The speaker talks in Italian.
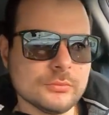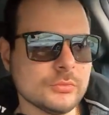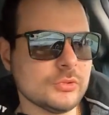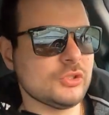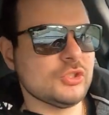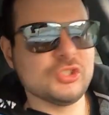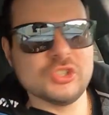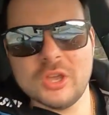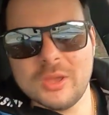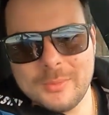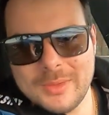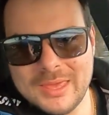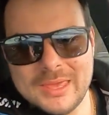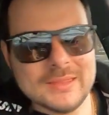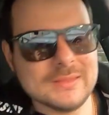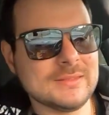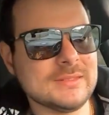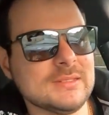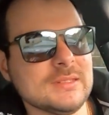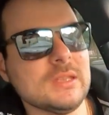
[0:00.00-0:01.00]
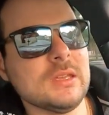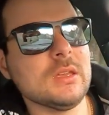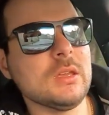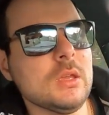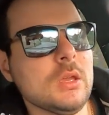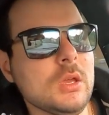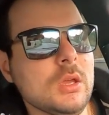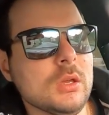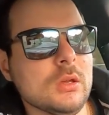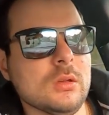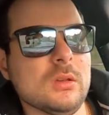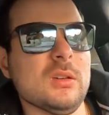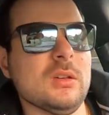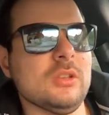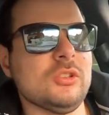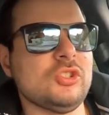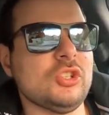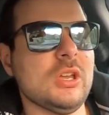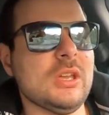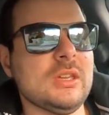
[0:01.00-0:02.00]
scemenze
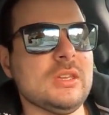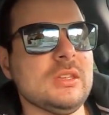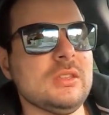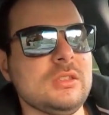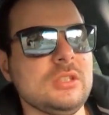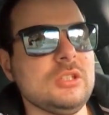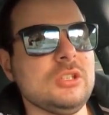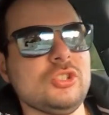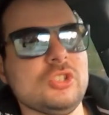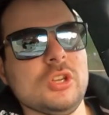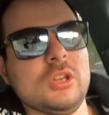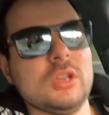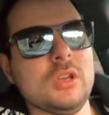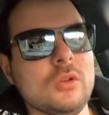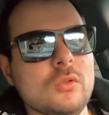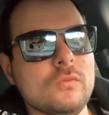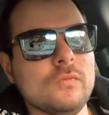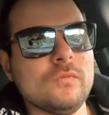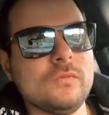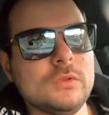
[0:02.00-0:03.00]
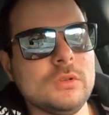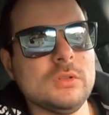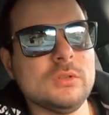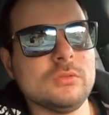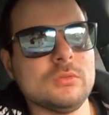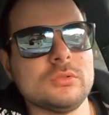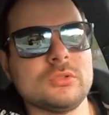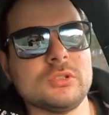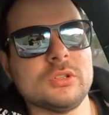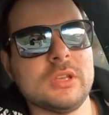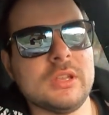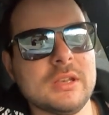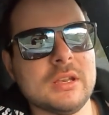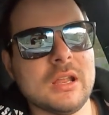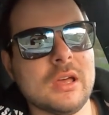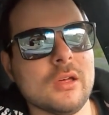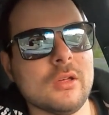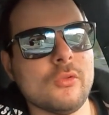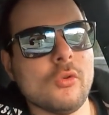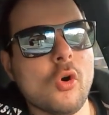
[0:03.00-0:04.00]
eh, c'è chi dice che è un virus che è
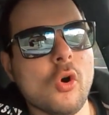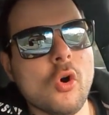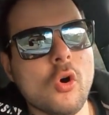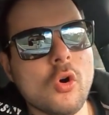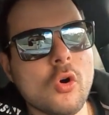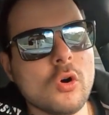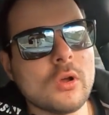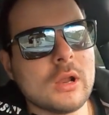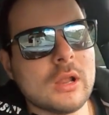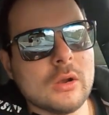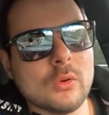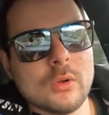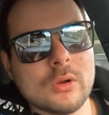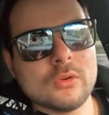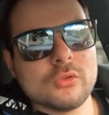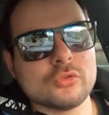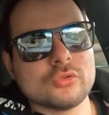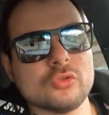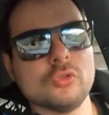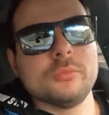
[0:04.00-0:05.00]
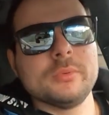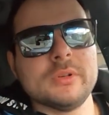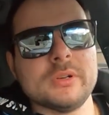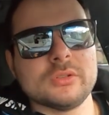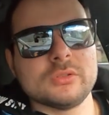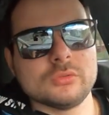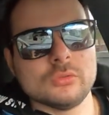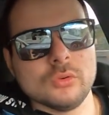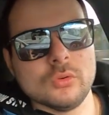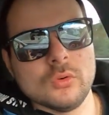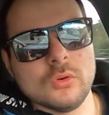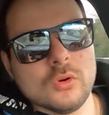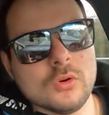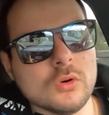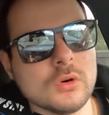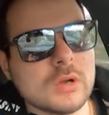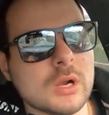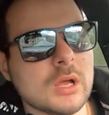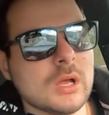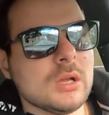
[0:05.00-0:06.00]
nato ora lo hanno scoperto
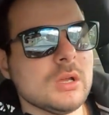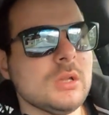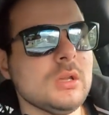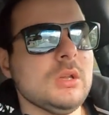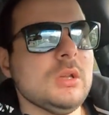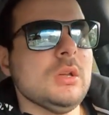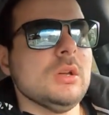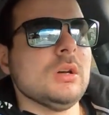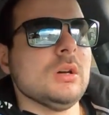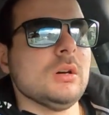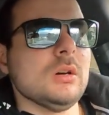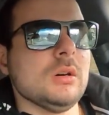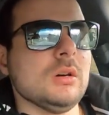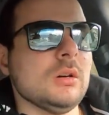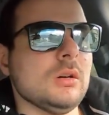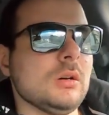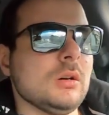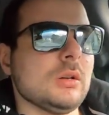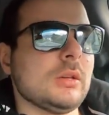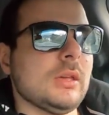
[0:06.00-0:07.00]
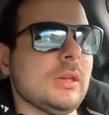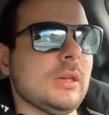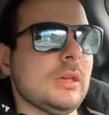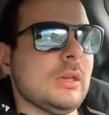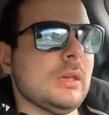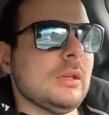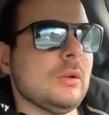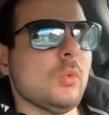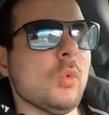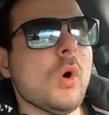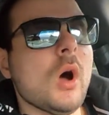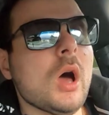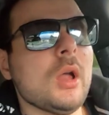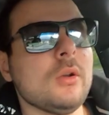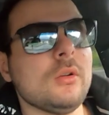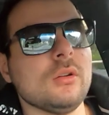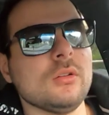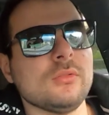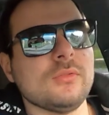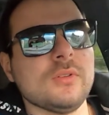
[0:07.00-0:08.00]
ora eh, che lo
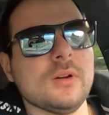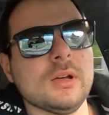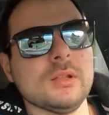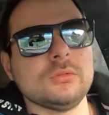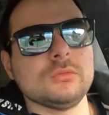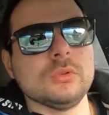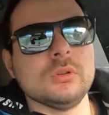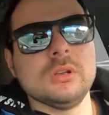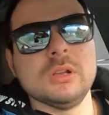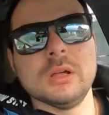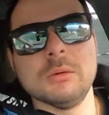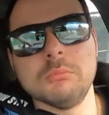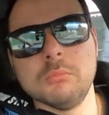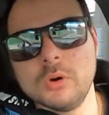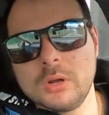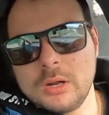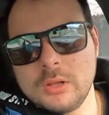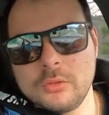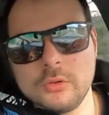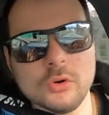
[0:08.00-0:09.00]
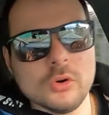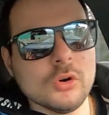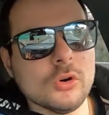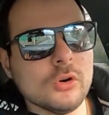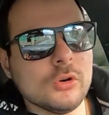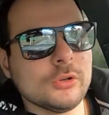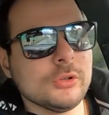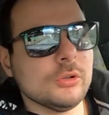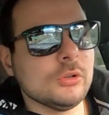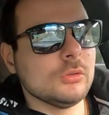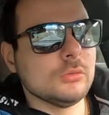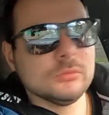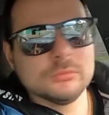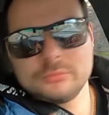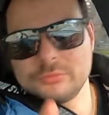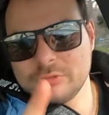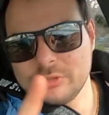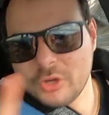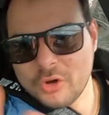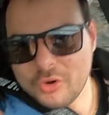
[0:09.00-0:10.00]
hanno fatto in laboratorio
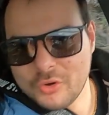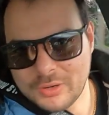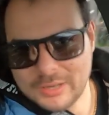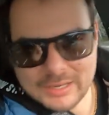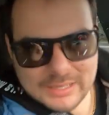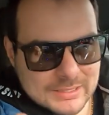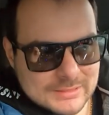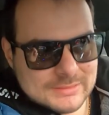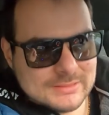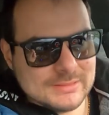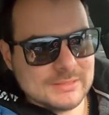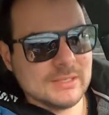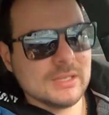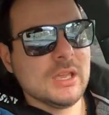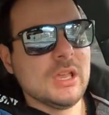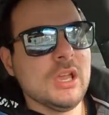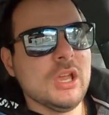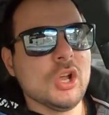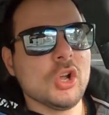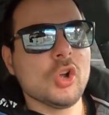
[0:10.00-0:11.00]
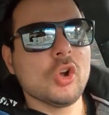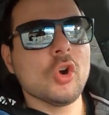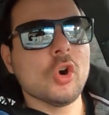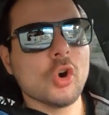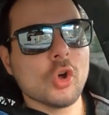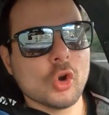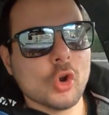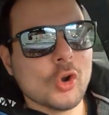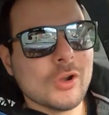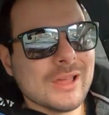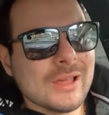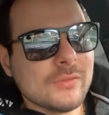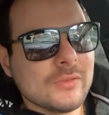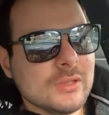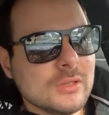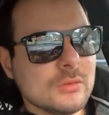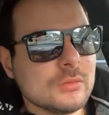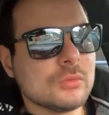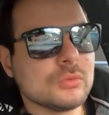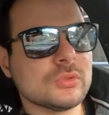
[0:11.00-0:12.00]
no ragazzi
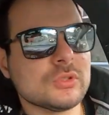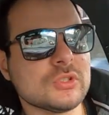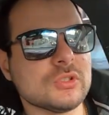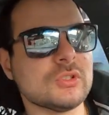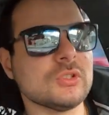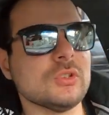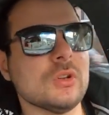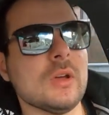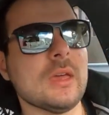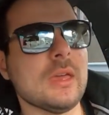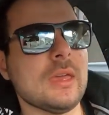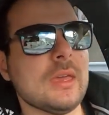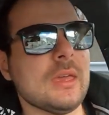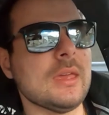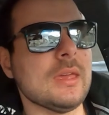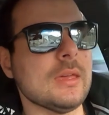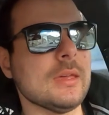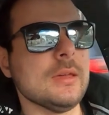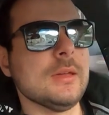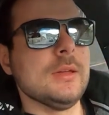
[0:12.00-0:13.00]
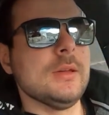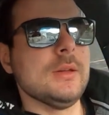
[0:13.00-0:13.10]
coronavirus è